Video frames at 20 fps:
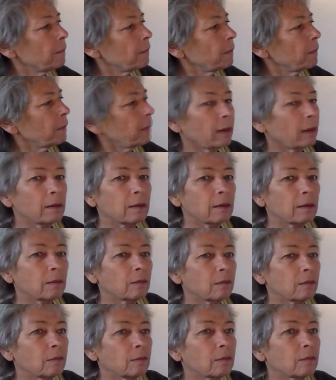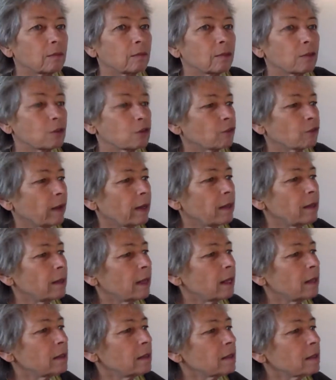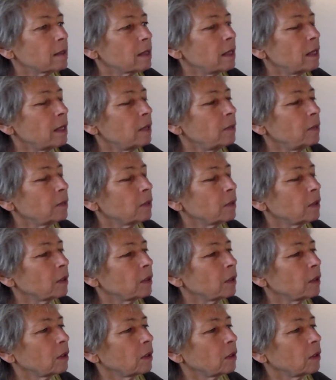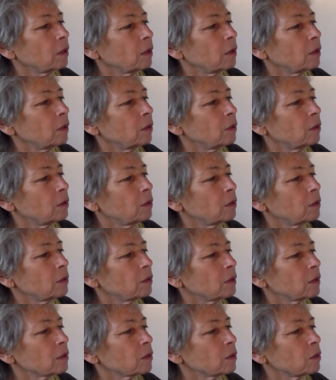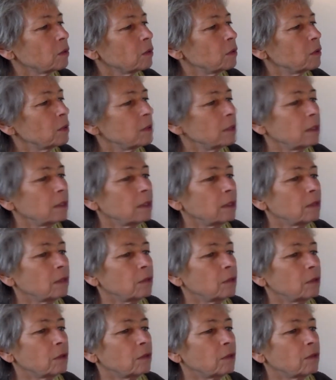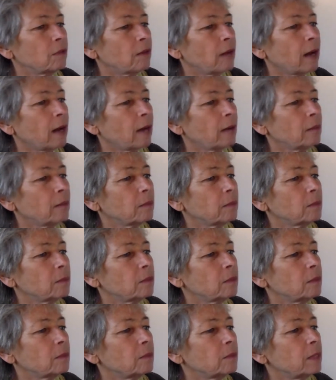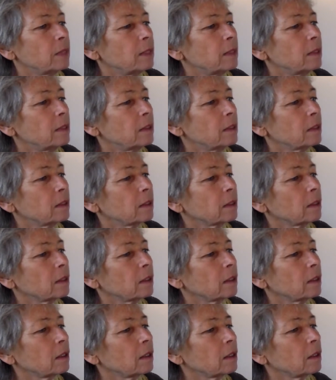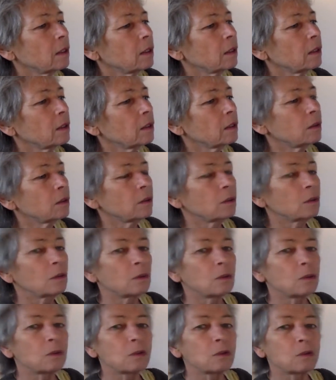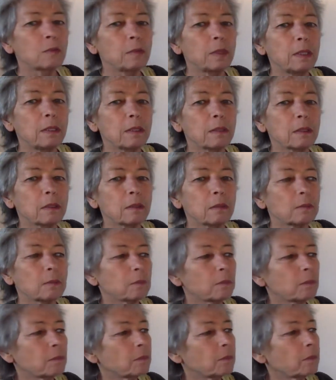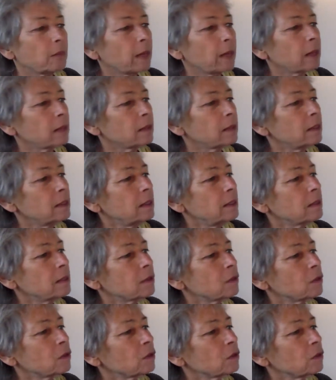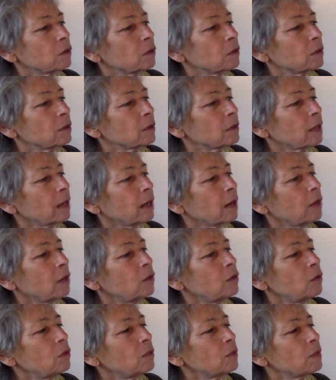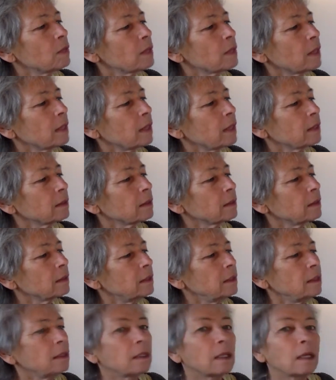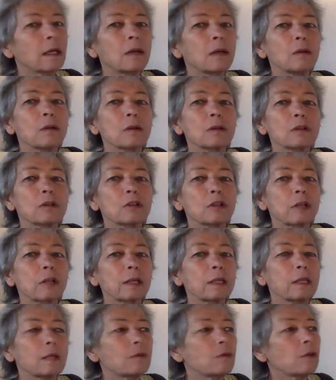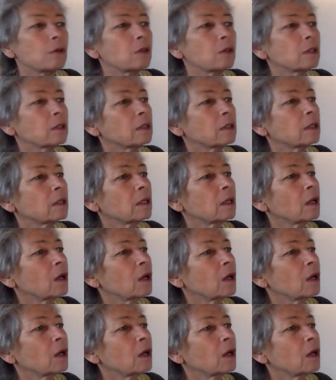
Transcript: Dann verschwand alles gelb und das rote Licht wurde warm und milde und spielte paradiesisch und traumzarte hingehauchte Schleierwölkchen